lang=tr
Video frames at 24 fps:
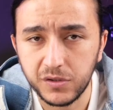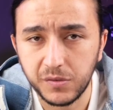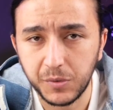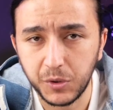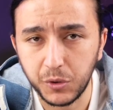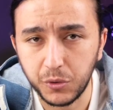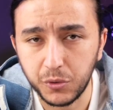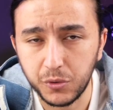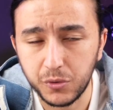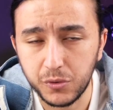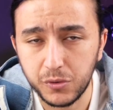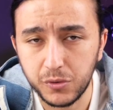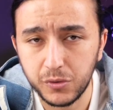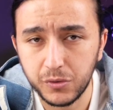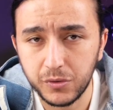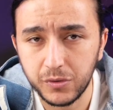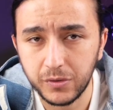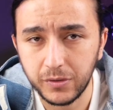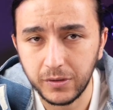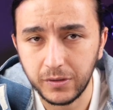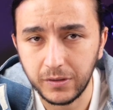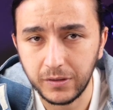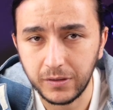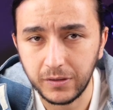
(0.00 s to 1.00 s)
ve 1200 e,
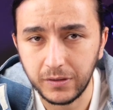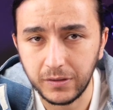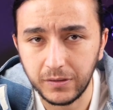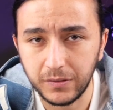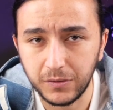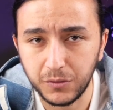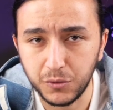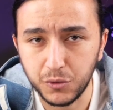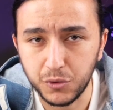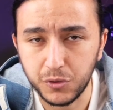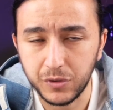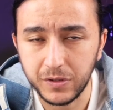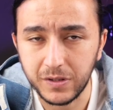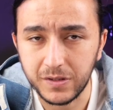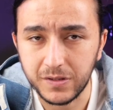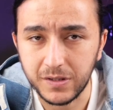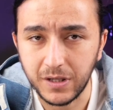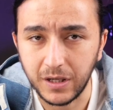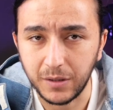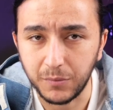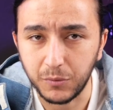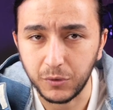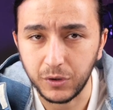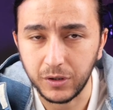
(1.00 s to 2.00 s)
güçlere
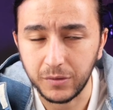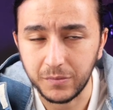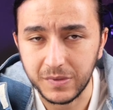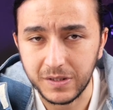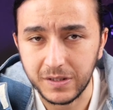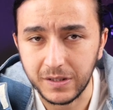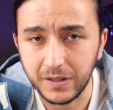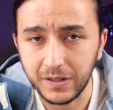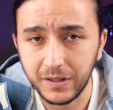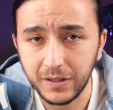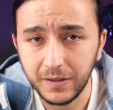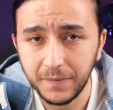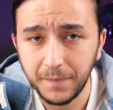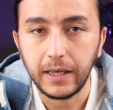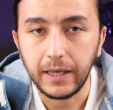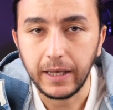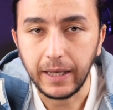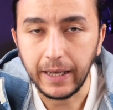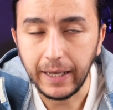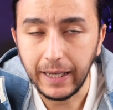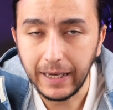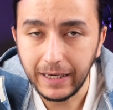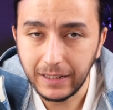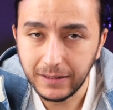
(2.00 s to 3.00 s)
sahip olan bir seri.
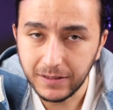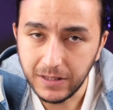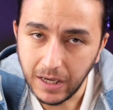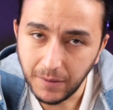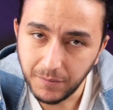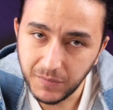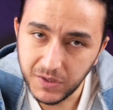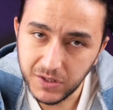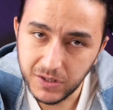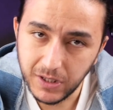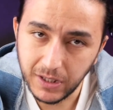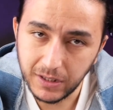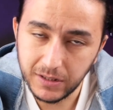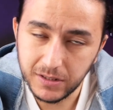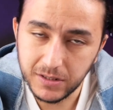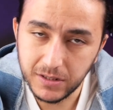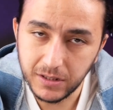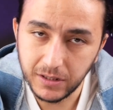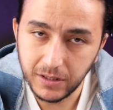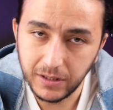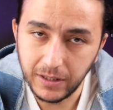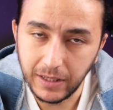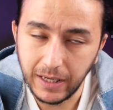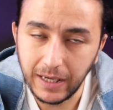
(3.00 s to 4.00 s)
Eğer hem dışarıda
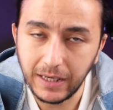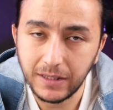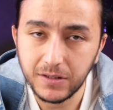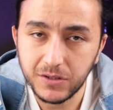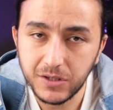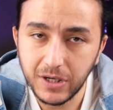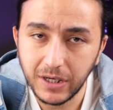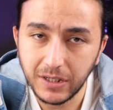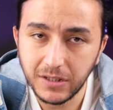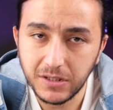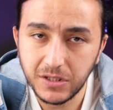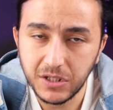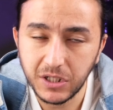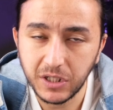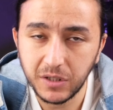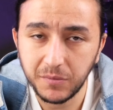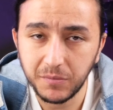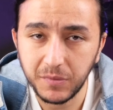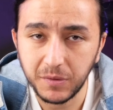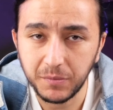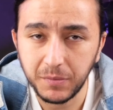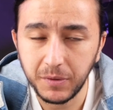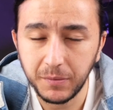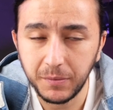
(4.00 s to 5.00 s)
eğer dışarıda
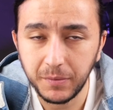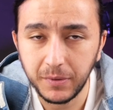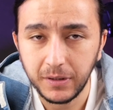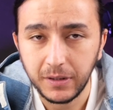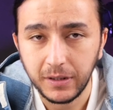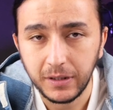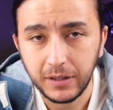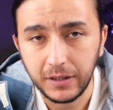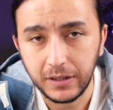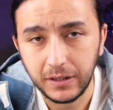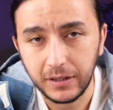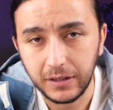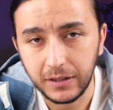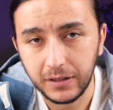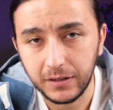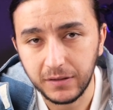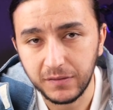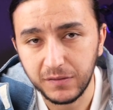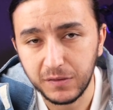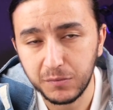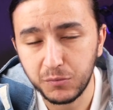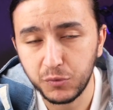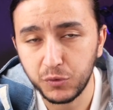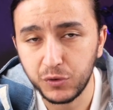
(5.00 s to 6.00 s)
çekim yapıp e,
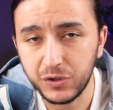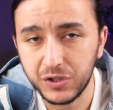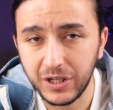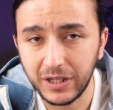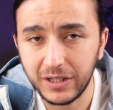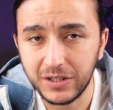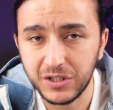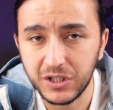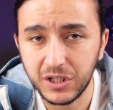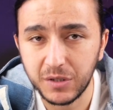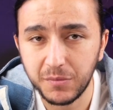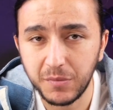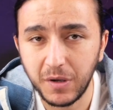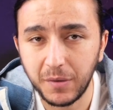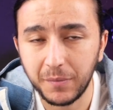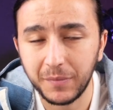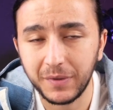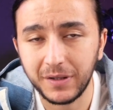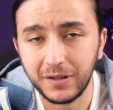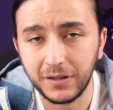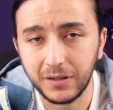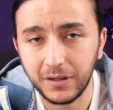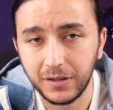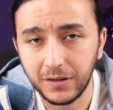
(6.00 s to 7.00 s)
ve bu dışarıda çekim
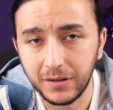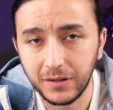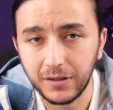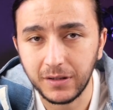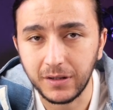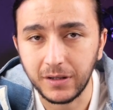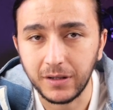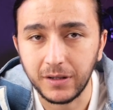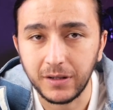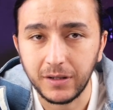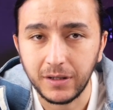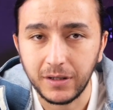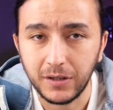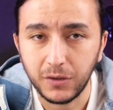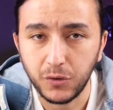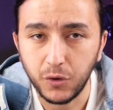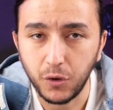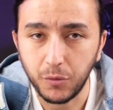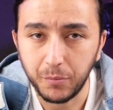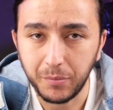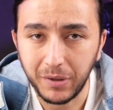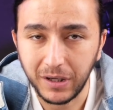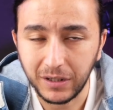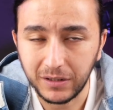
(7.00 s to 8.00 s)
yapmanın yanında da
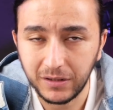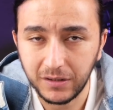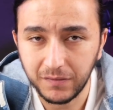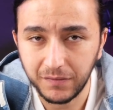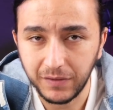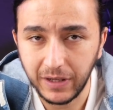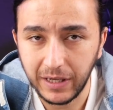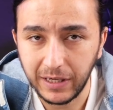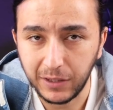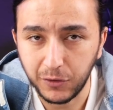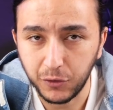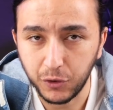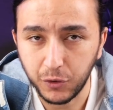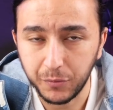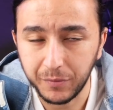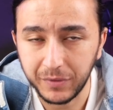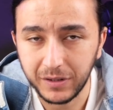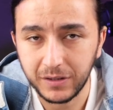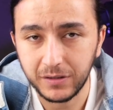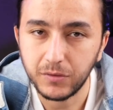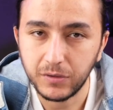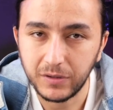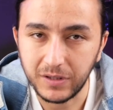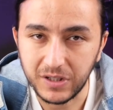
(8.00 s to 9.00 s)
kompaktlık ve
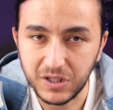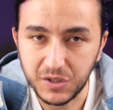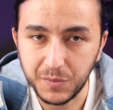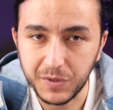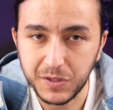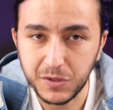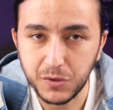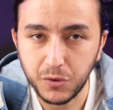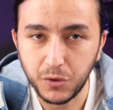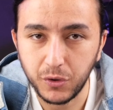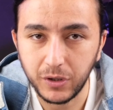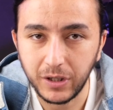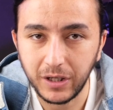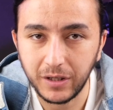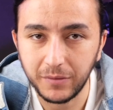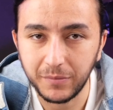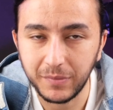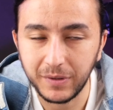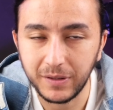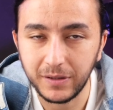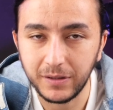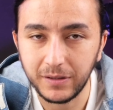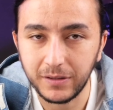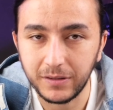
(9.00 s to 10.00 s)
ergonomik taşıması kolay
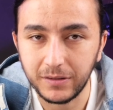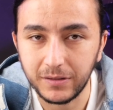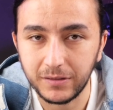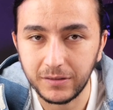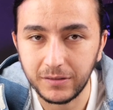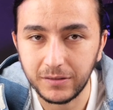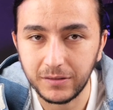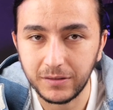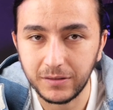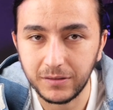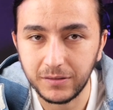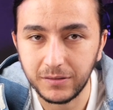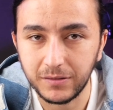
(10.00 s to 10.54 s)
bir e,